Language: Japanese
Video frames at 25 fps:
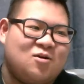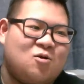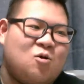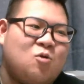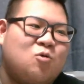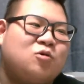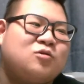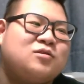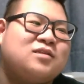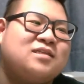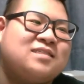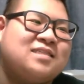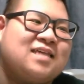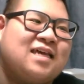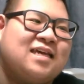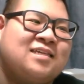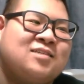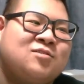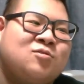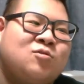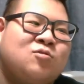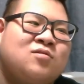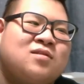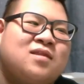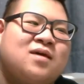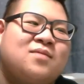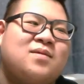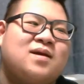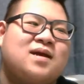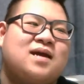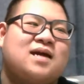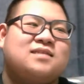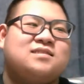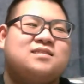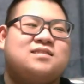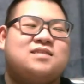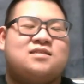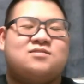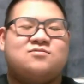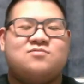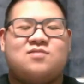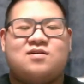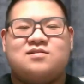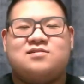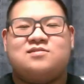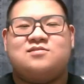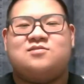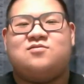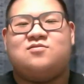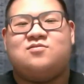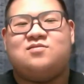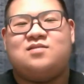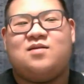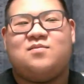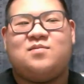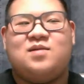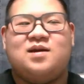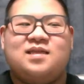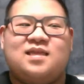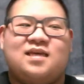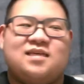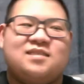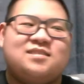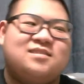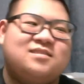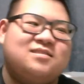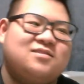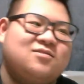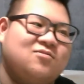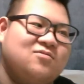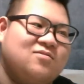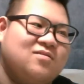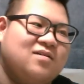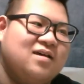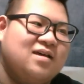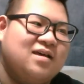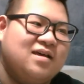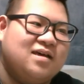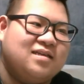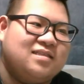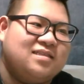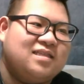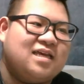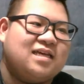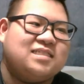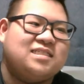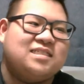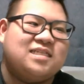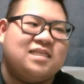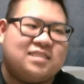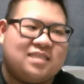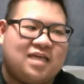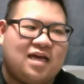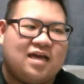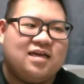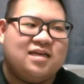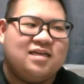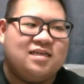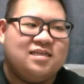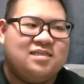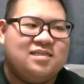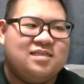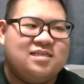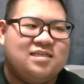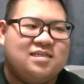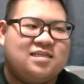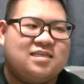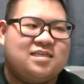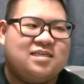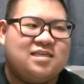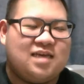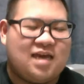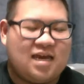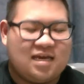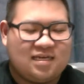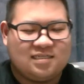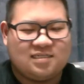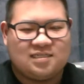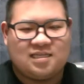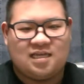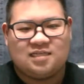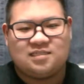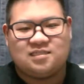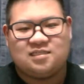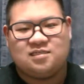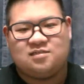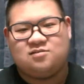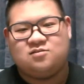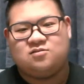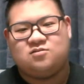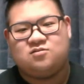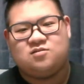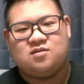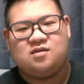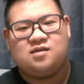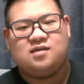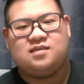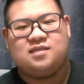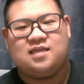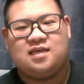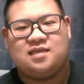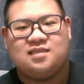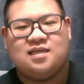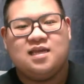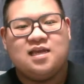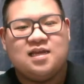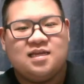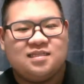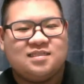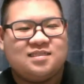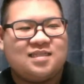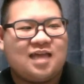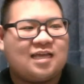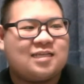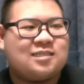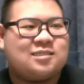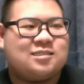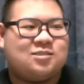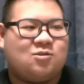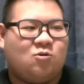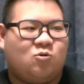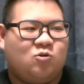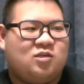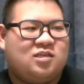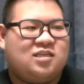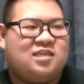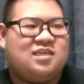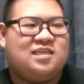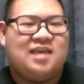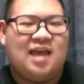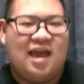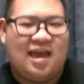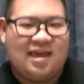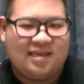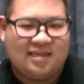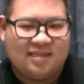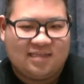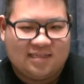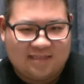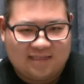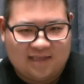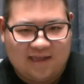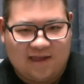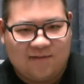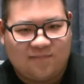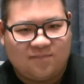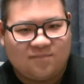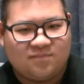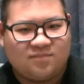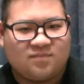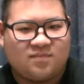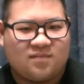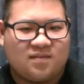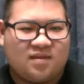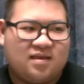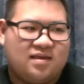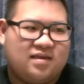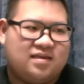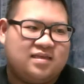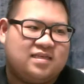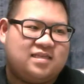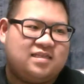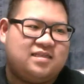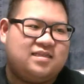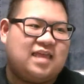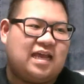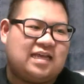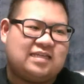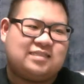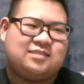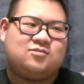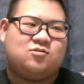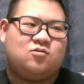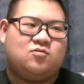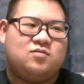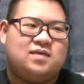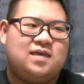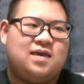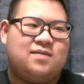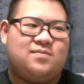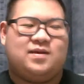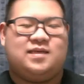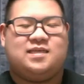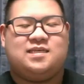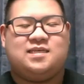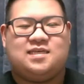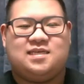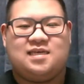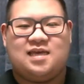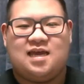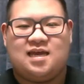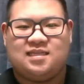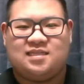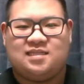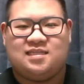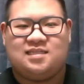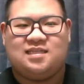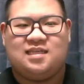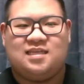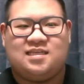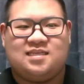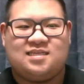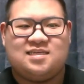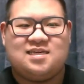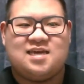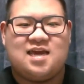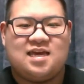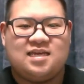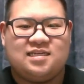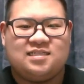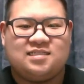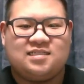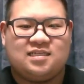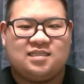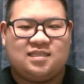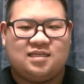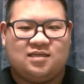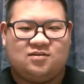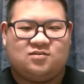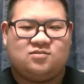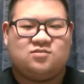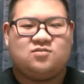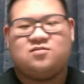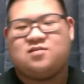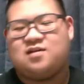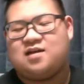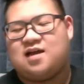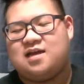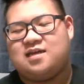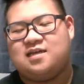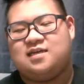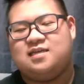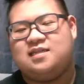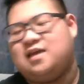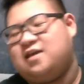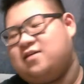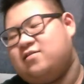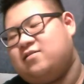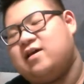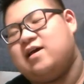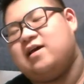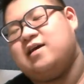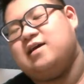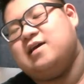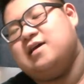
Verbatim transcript: ここでさ、人の名前、滑舌悪い人の名前出すと、出してさ、いい引き合いに出してくるっていうけど、出すと引き合い。ね。出すと言えば引き合いって言って引き合い言っちゃったけど、そんな関係ないよな。